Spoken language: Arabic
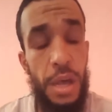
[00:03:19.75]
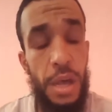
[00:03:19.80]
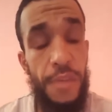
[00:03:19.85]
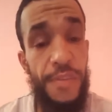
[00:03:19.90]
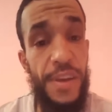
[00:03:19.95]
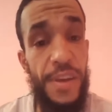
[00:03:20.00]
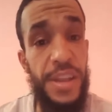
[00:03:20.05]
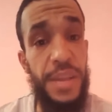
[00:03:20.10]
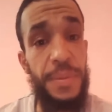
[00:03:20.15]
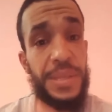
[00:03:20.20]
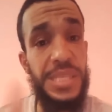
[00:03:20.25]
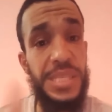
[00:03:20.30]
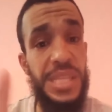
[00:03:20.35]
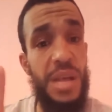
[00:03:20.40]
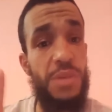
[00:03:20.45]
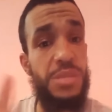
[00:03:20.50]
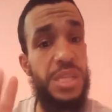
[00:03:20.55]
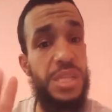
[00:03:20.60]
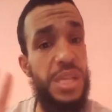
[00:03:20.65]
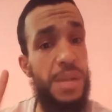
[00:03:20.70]
فالنبي صلى الله
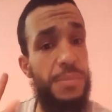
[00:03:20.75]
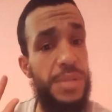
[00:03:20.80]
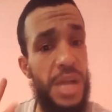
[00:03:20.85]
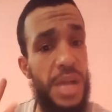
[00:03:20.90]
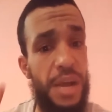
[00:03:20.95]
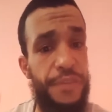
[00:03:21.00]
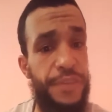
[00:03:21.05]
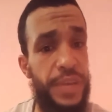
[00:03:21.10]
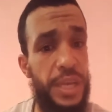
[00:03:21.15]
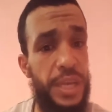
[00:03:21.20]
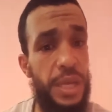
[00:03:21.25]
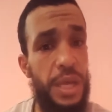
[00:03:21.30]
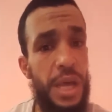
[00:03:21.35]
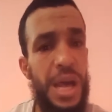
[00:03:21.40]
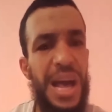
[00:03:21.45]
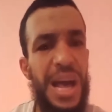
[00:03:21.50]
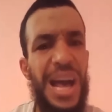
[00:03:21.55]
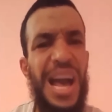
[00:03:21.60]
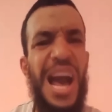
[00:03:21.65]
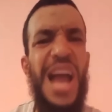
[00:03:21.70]
عليه وسلم ضر فيه
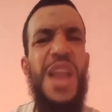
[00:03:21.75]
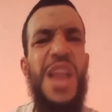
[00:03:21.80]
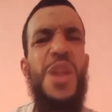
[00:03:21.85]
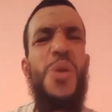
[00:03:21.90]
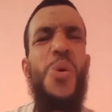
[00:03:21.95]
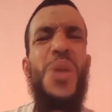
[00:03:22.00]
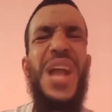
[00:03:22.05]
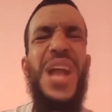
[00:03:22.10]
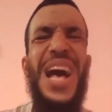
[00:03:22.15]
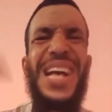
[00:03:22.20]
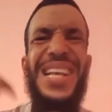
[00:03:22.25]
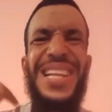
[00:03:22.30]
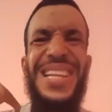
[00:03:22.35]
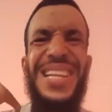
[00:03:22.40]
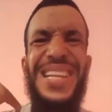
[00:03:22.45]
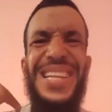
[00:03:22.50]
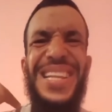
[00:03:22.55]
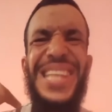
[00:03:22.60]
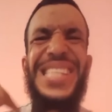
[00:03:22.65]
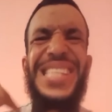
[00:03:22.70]
قال له
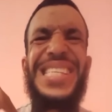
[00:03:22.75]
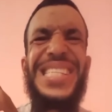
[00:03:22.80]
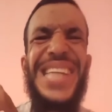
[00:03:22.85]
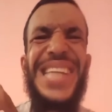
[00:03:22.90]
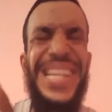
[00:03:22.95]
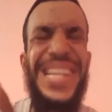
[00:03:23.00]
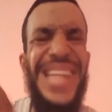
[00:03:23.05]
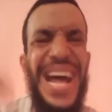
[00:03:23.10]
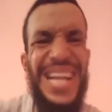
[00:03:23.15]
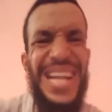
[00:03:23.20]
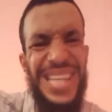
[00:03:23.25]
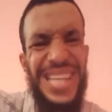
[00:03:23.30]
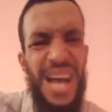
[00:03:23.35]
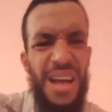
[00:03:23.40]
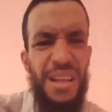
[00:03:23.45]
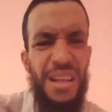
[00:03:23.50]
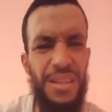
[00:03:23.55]
لا استطعت